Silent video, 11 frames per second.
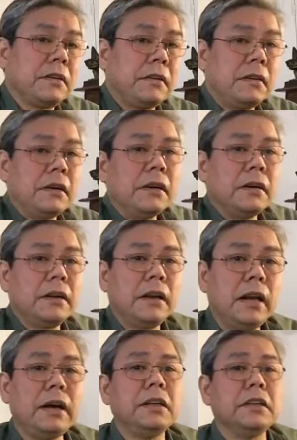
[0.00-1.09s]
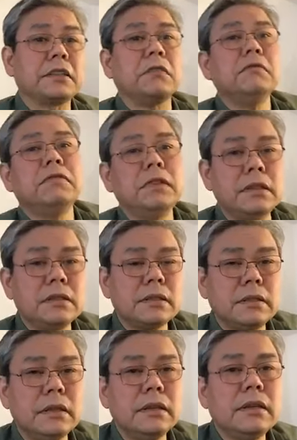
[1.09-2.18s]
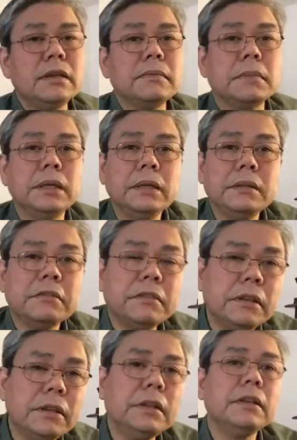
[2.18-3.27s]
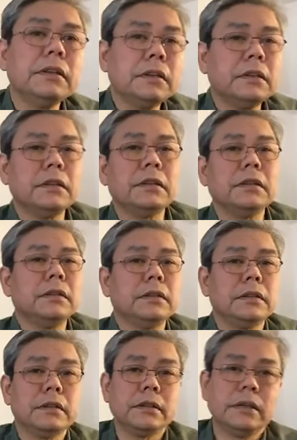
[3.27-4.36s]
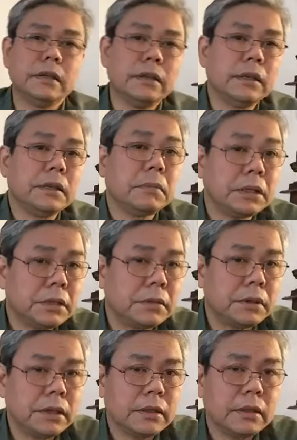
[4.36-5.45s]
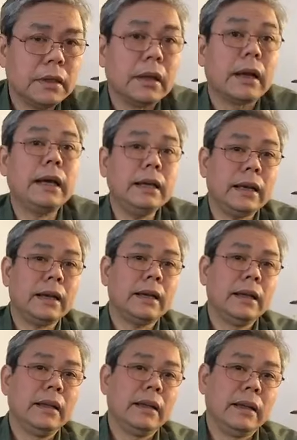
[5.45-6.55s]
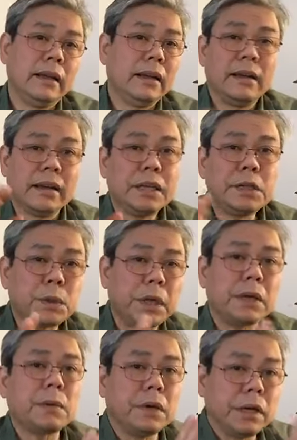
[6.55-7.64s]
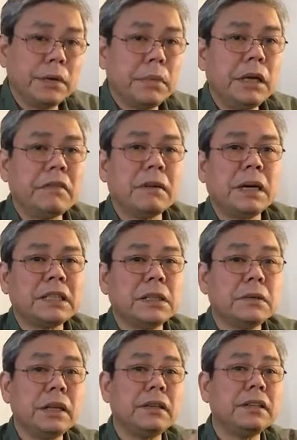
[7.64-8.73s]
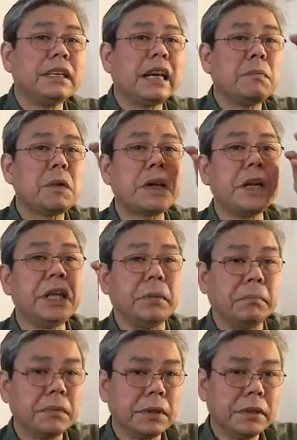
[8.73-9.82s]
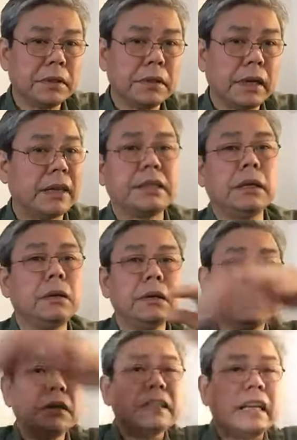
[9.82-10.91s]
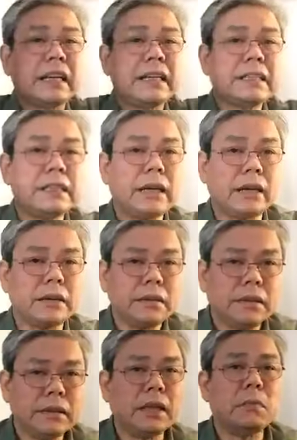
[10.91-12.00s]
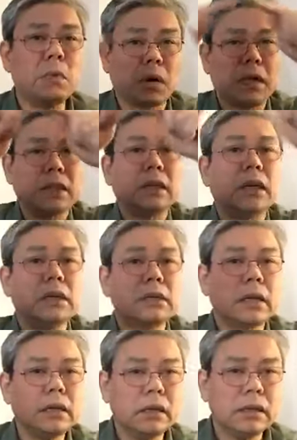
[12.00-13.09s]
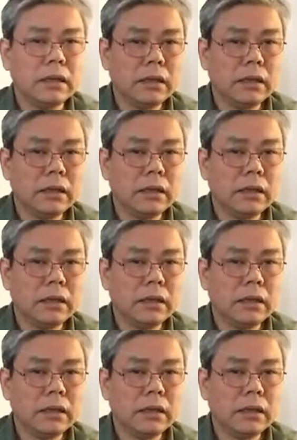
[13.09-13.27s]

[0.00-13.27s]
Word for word: có à, lợi song phương giữa người Mỹ với người Bắc Triều Tiên hay là cái chuyện của người Mỹ và Bắc Triều Tiên nó chỉ là một cái điểm à xin lỗi nó chỉ là cái diện thôi tức là một cái tờ giấy